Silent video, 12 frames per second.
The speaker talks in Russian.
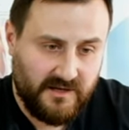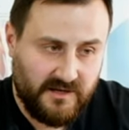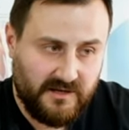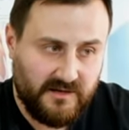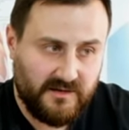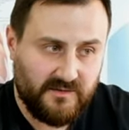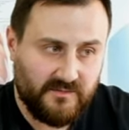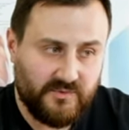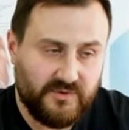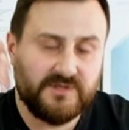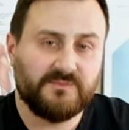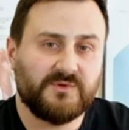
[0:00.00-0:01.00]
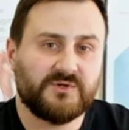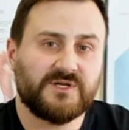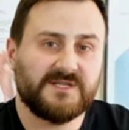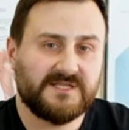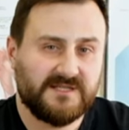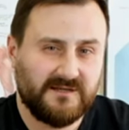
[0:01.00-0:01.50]
а, будет
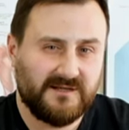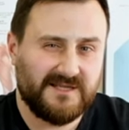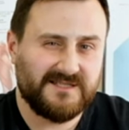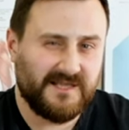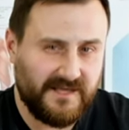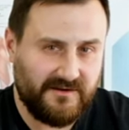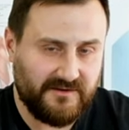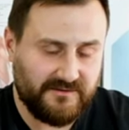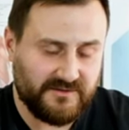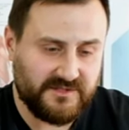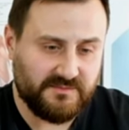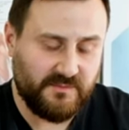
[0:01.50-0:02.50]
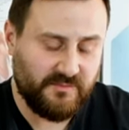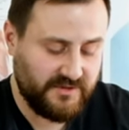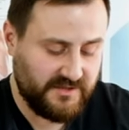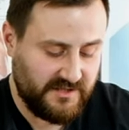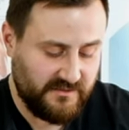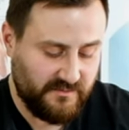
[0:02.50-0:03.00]
немножко останавливаться по
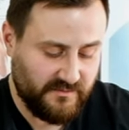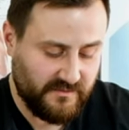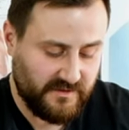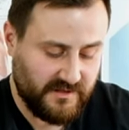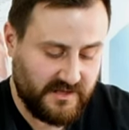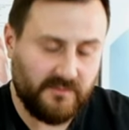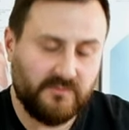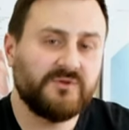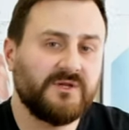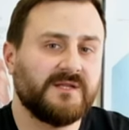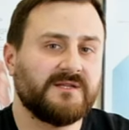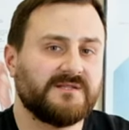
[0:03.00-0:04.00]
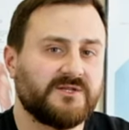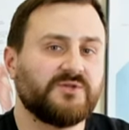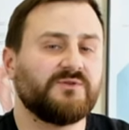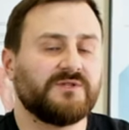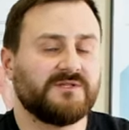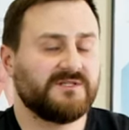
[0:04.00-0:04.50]
пути, а, как будто она за
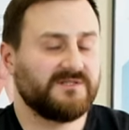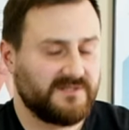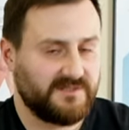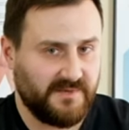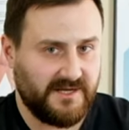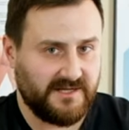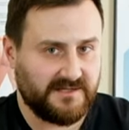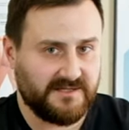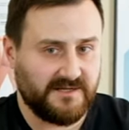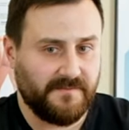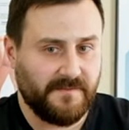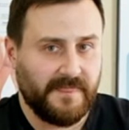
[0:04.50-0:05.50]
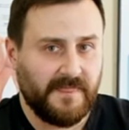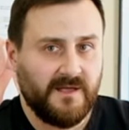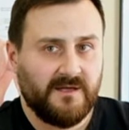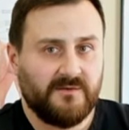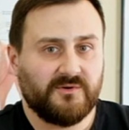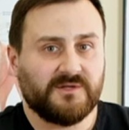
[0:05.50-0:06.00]
что-то цепляется.
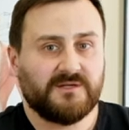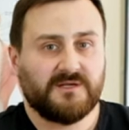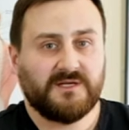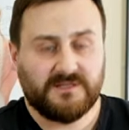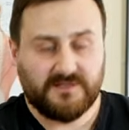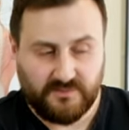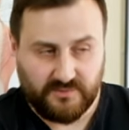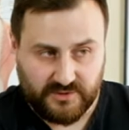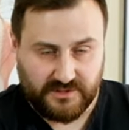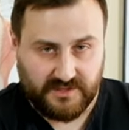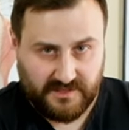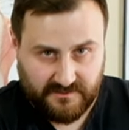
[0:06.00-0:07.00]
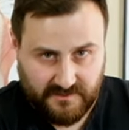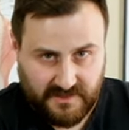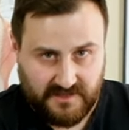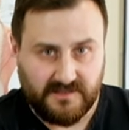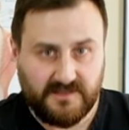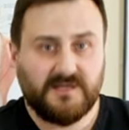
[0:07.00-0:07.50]
Вот. Это тоже
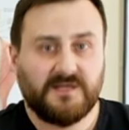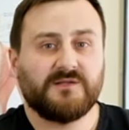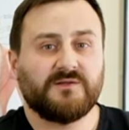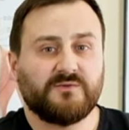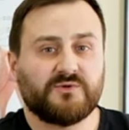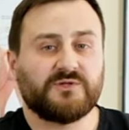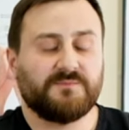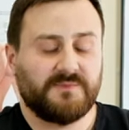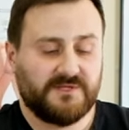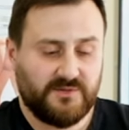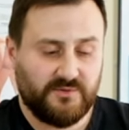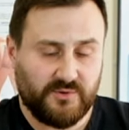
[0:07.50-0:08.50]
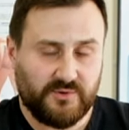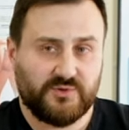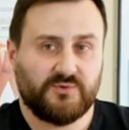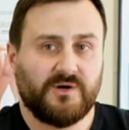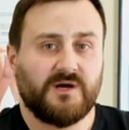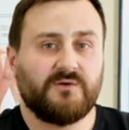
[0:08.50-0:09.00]
нормально, это нужно
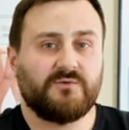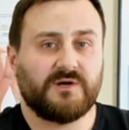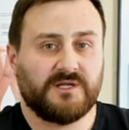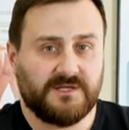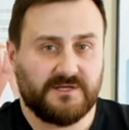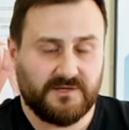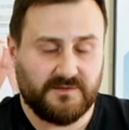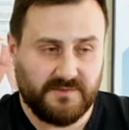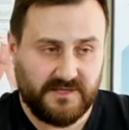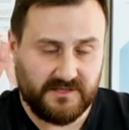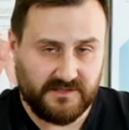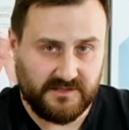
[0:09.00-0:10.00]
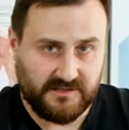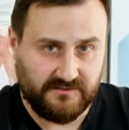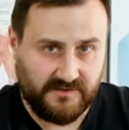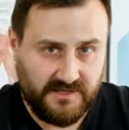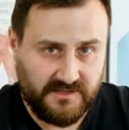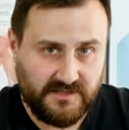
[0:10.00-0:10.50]
потихонечку, аккуратненько
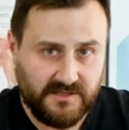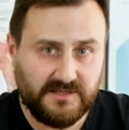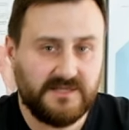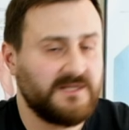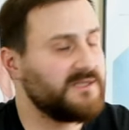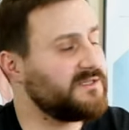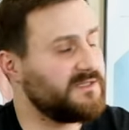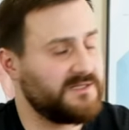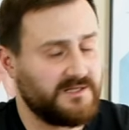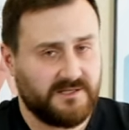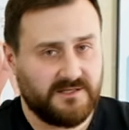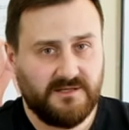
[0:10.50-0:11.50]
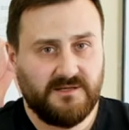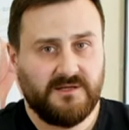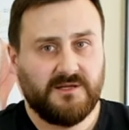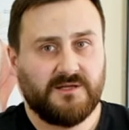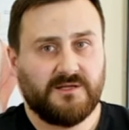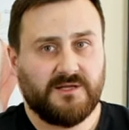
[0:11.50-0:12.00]
преодолевать, не сильно
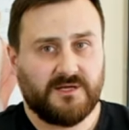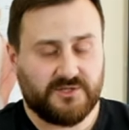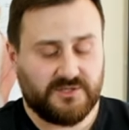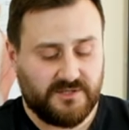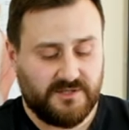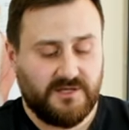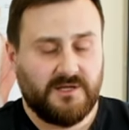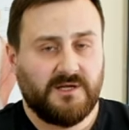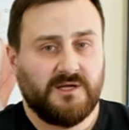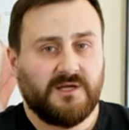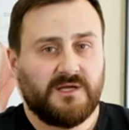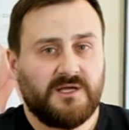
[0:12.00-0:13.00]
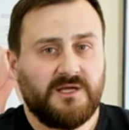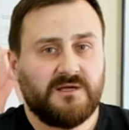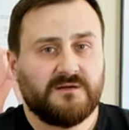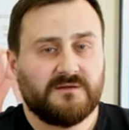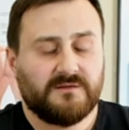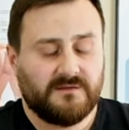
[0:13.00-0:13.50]
также.
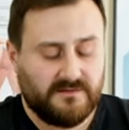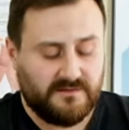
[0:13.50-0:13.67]
И